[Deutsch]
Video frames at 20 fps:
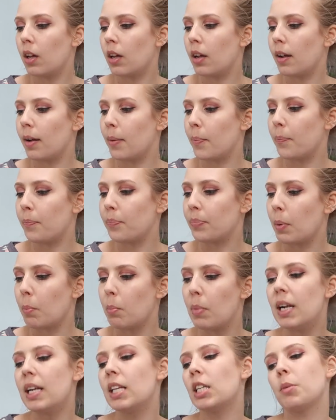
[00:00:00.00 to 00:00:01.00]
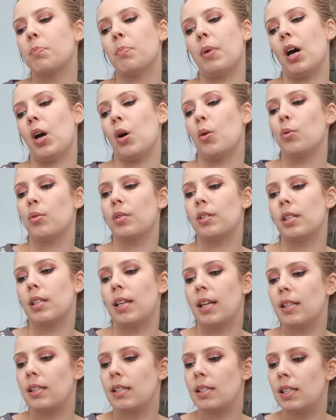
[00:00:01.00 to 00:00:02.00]
Ähm, Milchpause
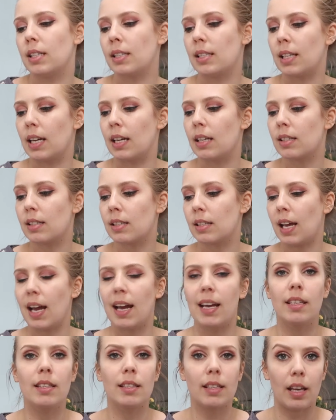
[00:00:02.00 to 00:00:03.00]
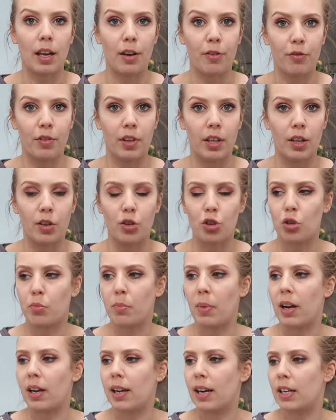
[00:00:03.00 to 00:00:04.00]
nennt sich das,
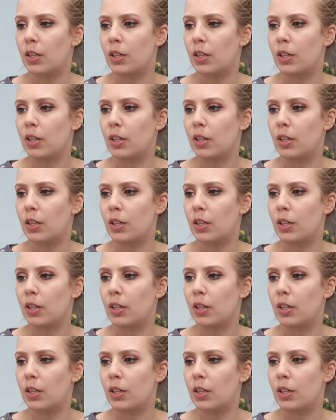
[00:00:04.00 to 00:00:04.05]
Eiskaffee-Geschmack.